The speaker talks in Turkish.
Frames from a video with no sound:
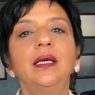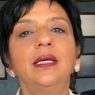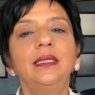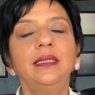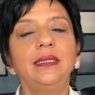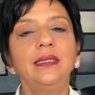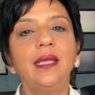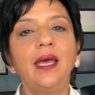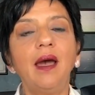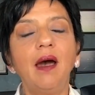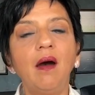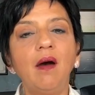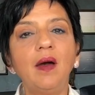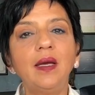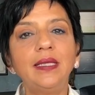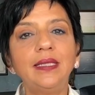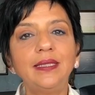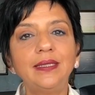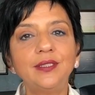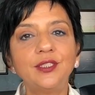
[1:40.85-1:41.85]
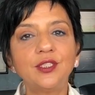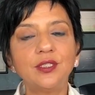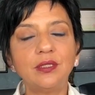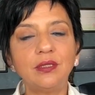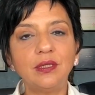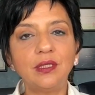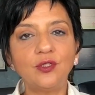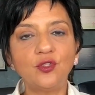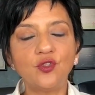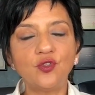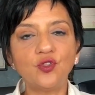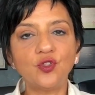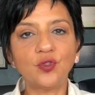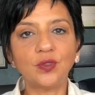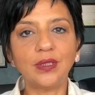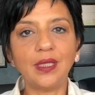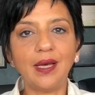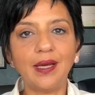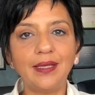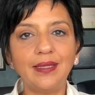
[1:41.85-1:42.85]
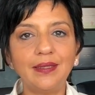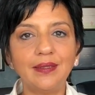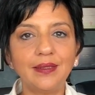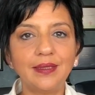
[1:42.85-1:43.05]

yine aile içinde çocukla aile